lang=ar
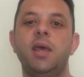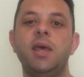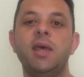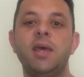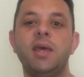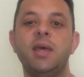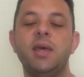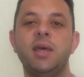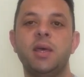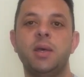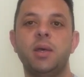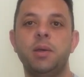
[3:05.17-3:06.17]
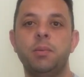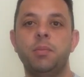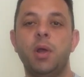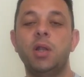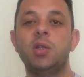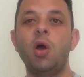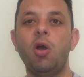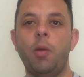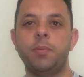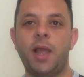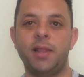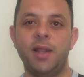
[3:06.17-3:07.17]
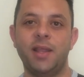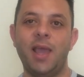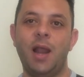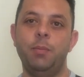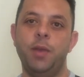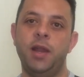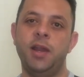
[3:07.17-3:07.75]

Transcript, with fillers: آه، الطاقه بتاعه الكلب